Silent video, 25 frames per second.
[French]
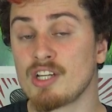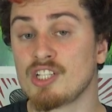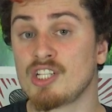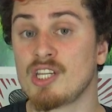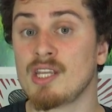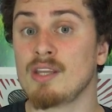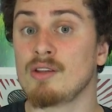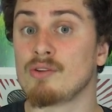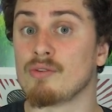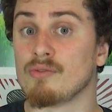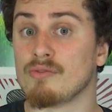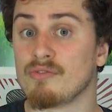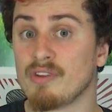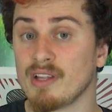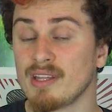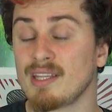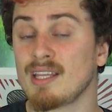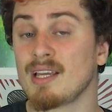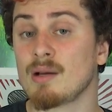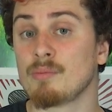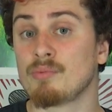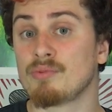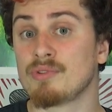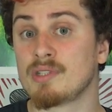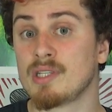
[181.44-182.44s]
HD de
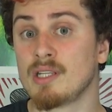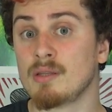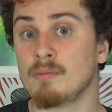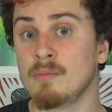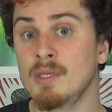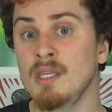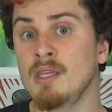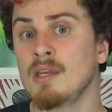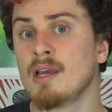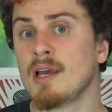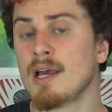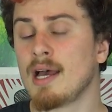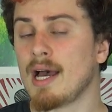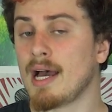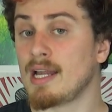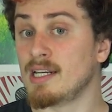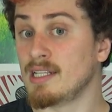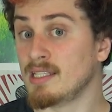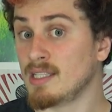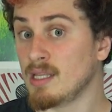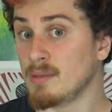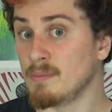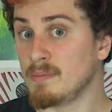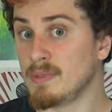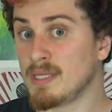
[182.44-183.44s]
21 pouces et demi, elle
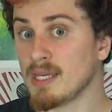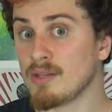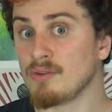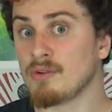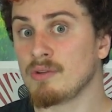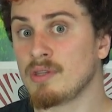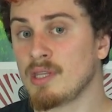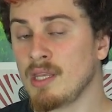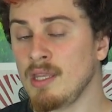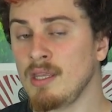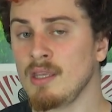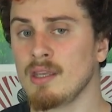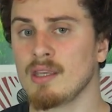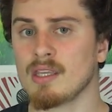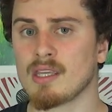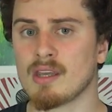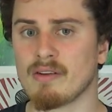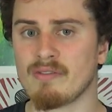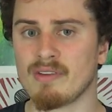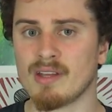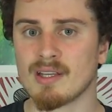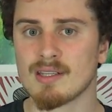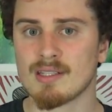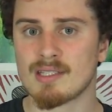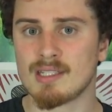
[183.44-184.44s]
était bien notée, il y
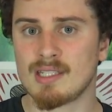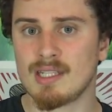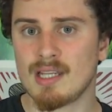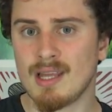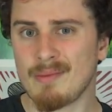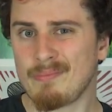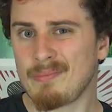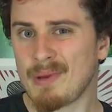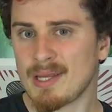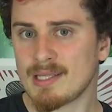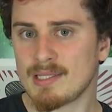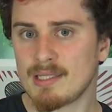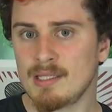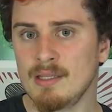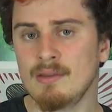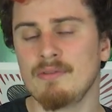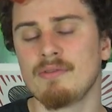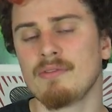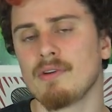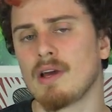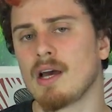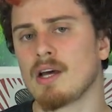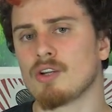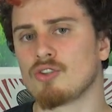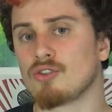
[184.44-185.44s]
avait un stylet
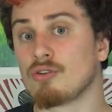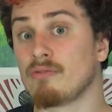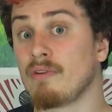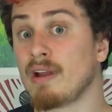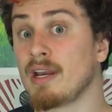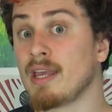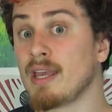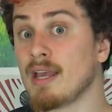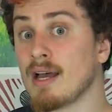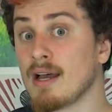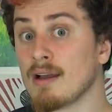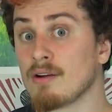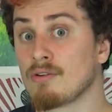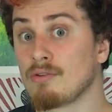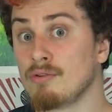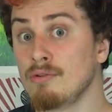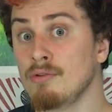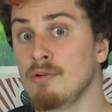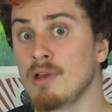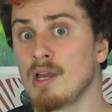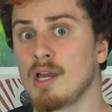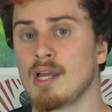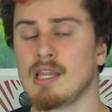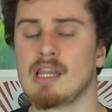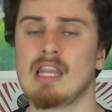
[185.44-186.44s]
passif, un chevalet
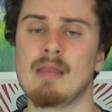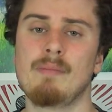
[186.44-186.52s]
inclus,